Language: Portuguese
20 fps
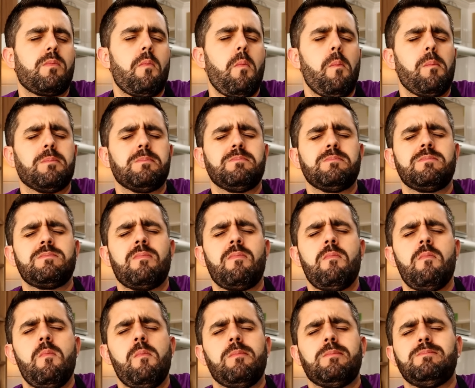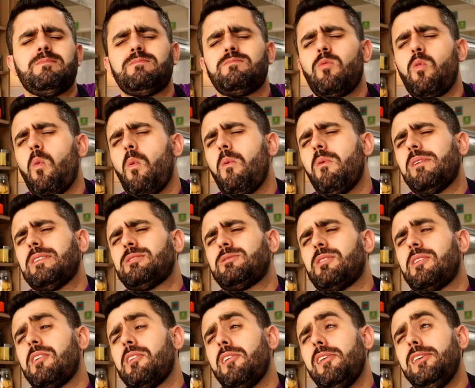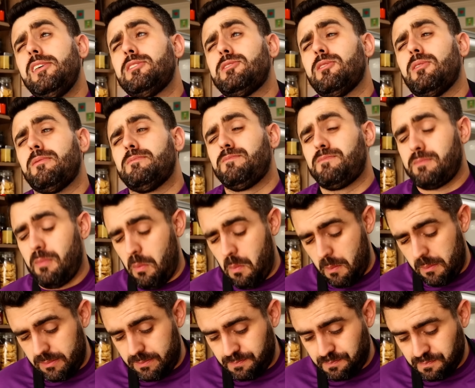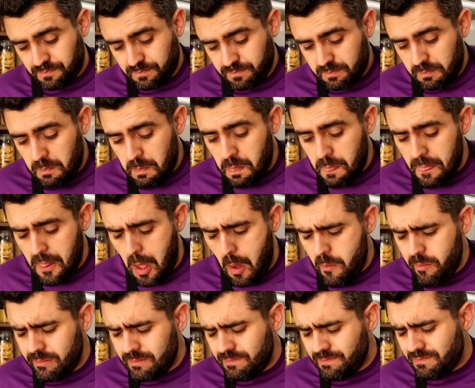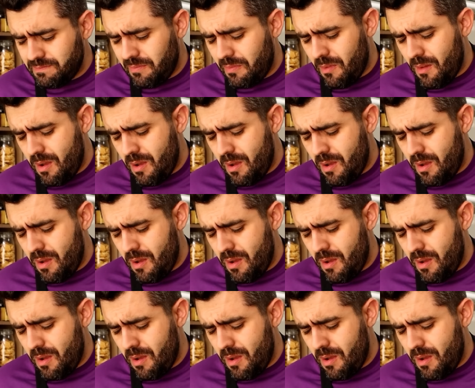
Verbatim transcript: Hum, nossa, que é isso? Bom, amor. Hum.